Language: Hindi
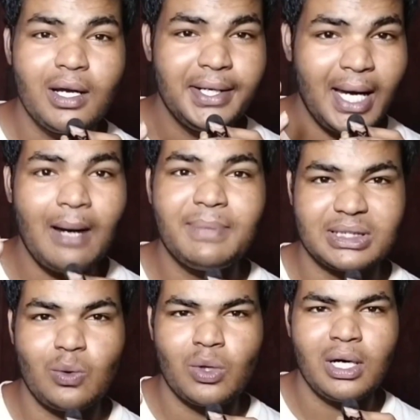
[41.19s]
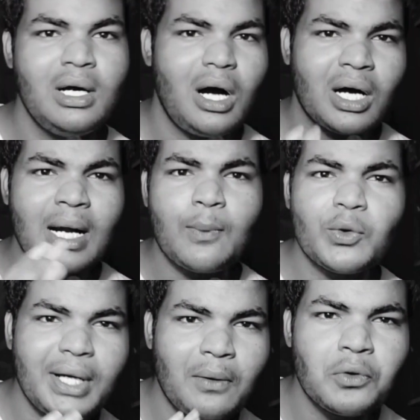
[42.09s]
नाम बताऊंगा अगर आपको
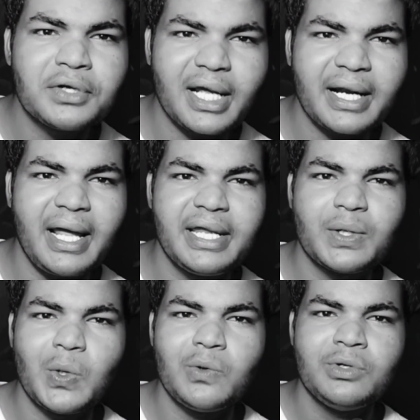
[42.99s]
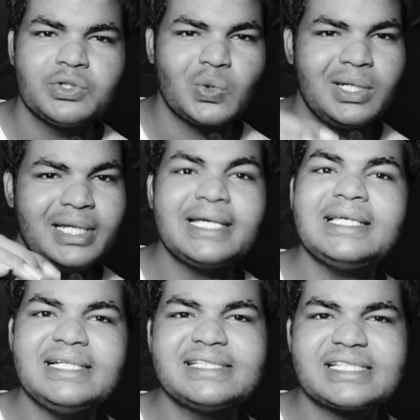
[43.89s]
डाउनलोड करना है इनको तो लिंक इन
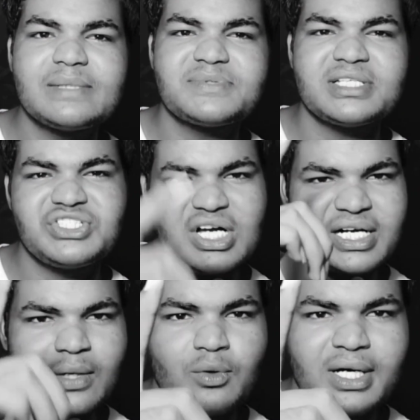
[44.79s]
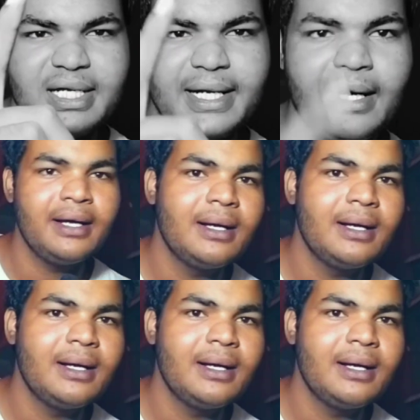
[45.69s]
द डिस्क्रिप्शन जाकर डाउनलोड कर लेना